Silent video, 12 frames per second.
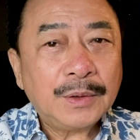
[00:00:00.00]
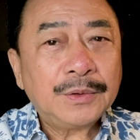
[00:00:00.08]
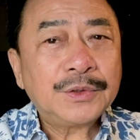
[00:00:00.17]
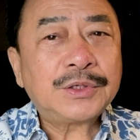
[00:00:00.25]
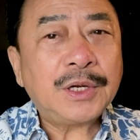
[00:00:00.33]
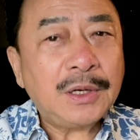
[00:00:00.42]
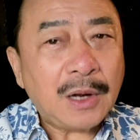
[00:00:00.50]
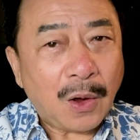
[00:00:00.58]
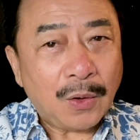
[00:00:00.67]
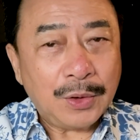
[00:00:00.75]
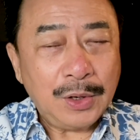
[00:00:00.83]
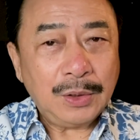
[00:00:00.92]
Xin
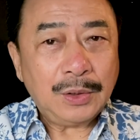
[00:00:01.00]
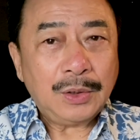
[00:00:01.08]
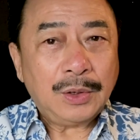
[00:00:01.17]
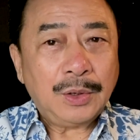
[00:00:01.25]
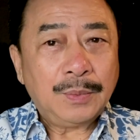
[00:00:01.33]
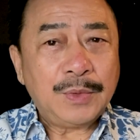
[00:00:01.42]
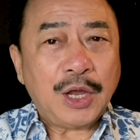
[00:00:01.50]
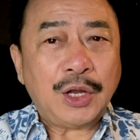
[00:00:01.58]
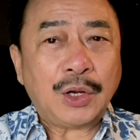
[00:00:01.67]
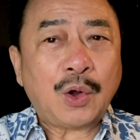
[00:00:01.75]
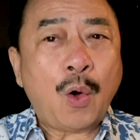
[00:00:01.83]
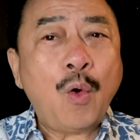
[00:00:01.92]
lỗi vì
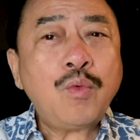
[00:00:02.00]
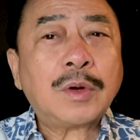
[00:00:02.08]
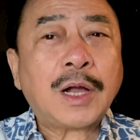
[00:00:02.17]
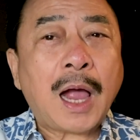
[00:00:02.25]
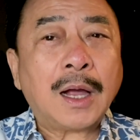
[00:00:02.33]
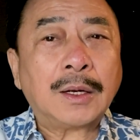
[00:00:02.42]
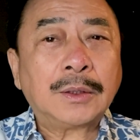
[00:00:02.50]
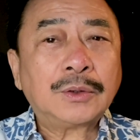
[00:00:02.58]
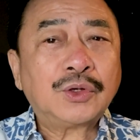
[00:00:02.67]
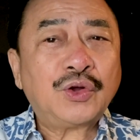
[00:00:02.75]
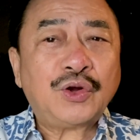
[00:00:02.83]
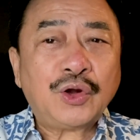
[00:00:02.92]
cô út cần
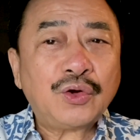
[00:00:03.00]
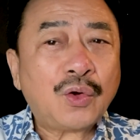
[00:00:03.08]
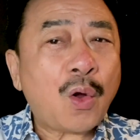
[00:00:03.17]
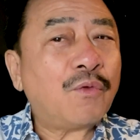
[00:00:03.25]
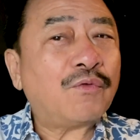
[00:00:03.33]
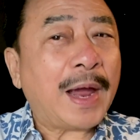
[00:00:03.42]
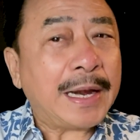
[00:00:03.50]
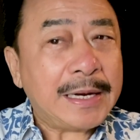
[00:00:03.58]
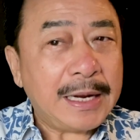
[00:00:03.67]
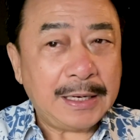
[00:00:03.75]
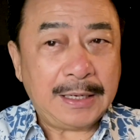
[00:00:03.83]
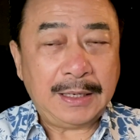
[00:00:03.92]
cho nên con phải
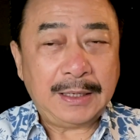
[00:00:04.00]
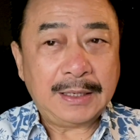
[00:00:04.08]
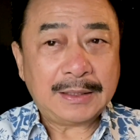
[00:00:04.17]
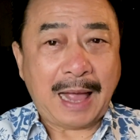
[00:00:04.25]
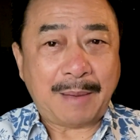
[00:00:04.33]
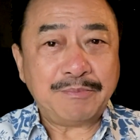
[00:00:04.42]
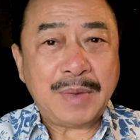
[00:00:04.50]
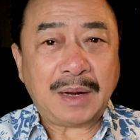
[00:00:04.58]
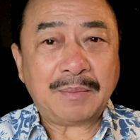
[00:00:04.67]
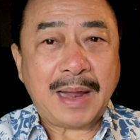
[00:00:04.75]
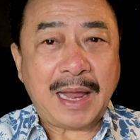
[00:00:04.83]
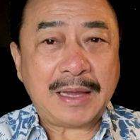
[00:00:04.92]
đi. Tạm biệt
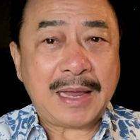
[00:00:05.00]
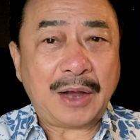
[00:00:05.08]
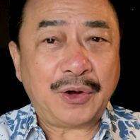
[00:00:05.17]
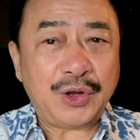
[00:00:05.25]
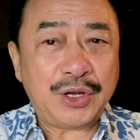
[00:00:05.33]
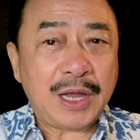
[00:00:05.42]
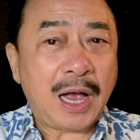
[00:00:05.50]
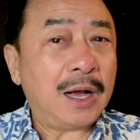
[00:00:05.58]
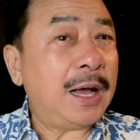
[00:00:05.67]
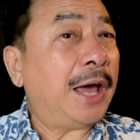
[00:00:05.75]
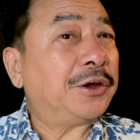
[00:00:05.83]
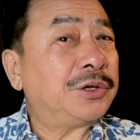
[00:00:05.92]
mẹ và người vợ
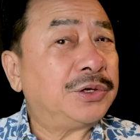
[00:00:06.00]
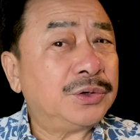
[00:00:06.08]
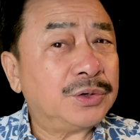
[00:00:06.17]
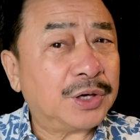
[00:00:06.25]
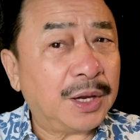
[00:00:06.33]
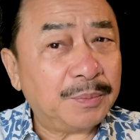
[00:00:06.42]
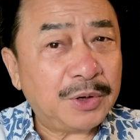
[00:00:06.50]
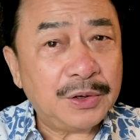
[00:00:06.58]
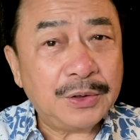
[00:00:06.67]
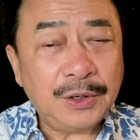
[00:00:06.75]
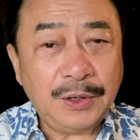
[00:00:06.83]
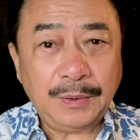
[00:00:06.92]
anh chưa kịp
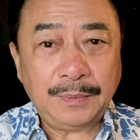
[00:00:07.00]
cưới.